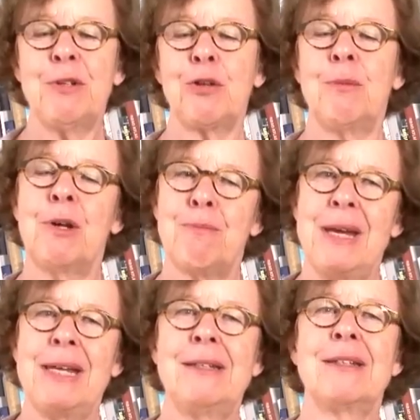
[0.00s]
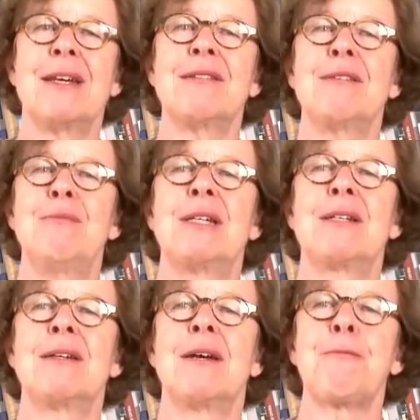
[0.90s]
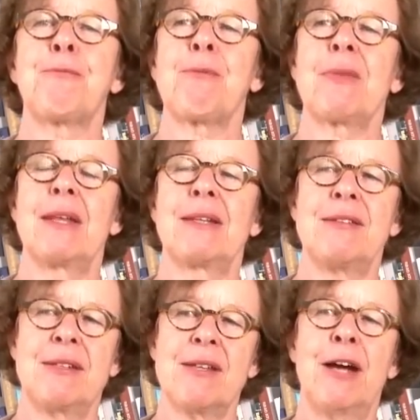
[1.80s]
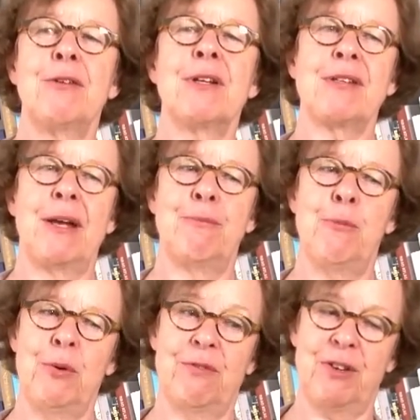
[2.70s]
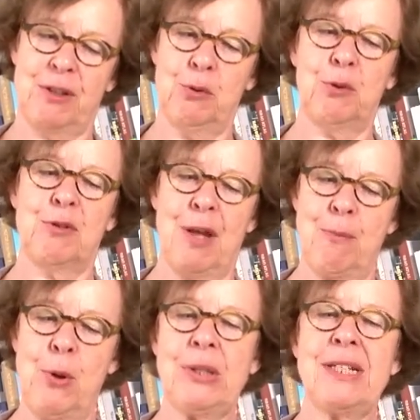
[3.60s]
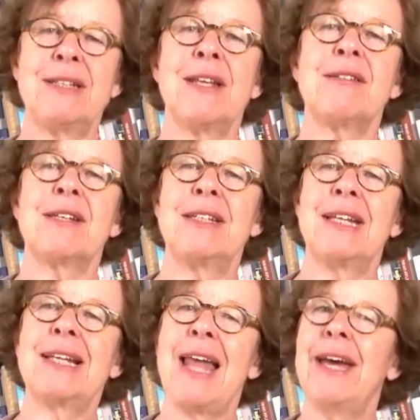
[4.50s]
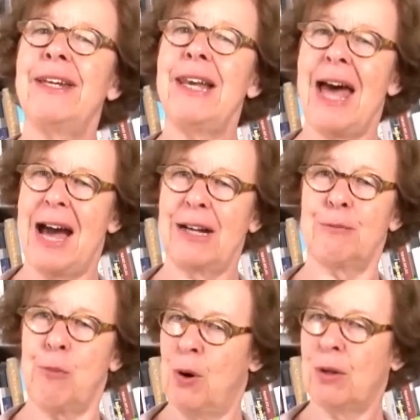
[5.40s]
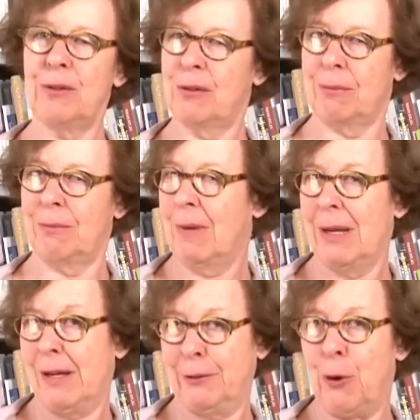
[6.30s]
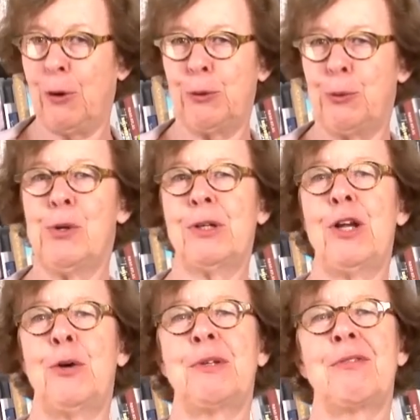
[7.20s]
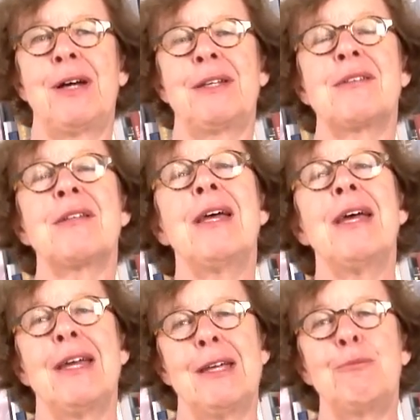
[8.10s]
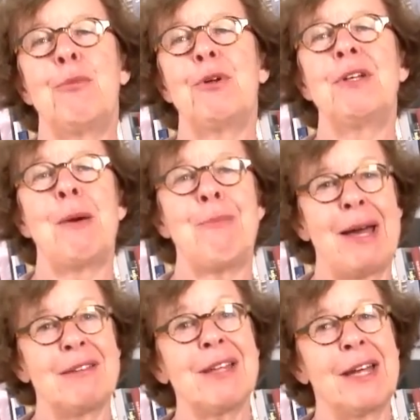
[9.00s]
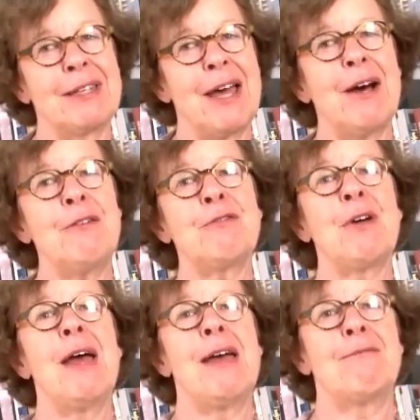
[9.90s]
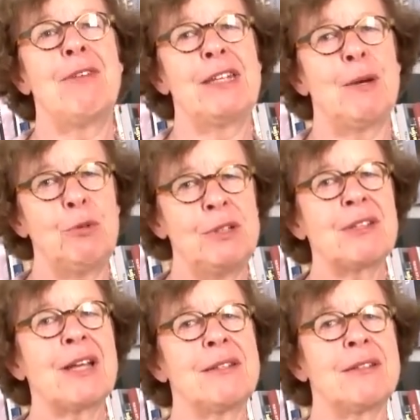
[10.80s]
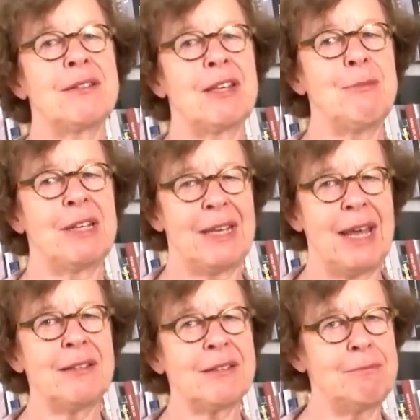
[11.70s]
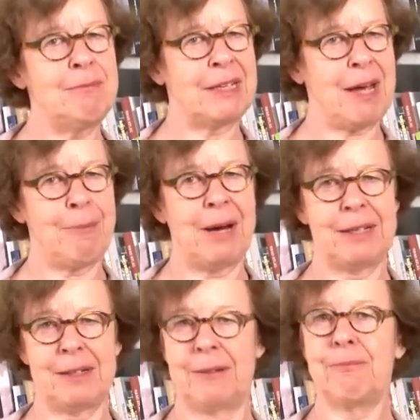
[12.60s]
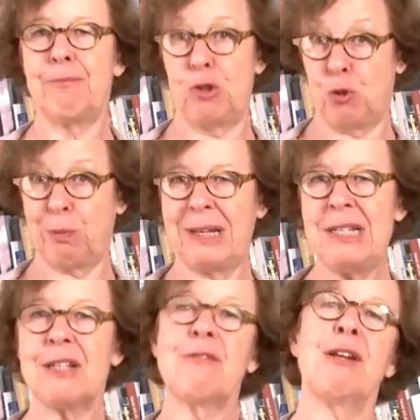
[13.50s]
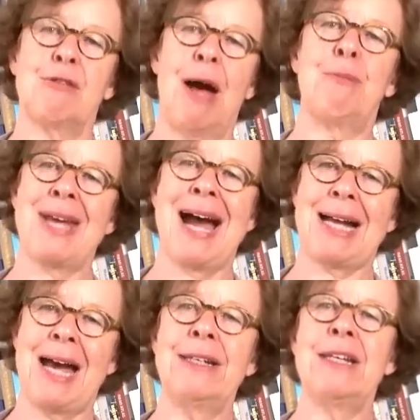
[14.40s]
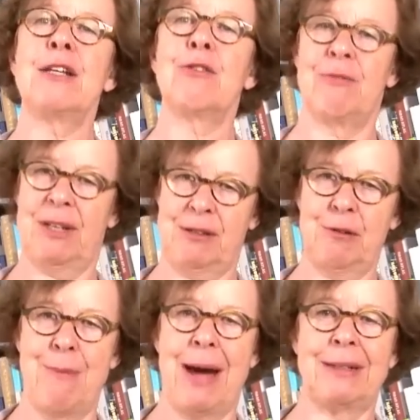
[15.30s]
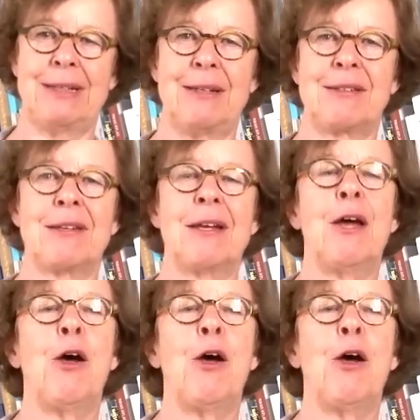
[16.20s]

habe ich darum gebeten, dass sie mich dass die Zeitung es versucht zu ermöglichen, dass ich in die kleine Lage morgens um 9 Uhr, glaube ich, war das, in Bonn dabei sein darf, wenn der Bundeskanzler sich mit den engsten Mitarbeitern bespricht, was so am Tag anliegt und was zu machen ist.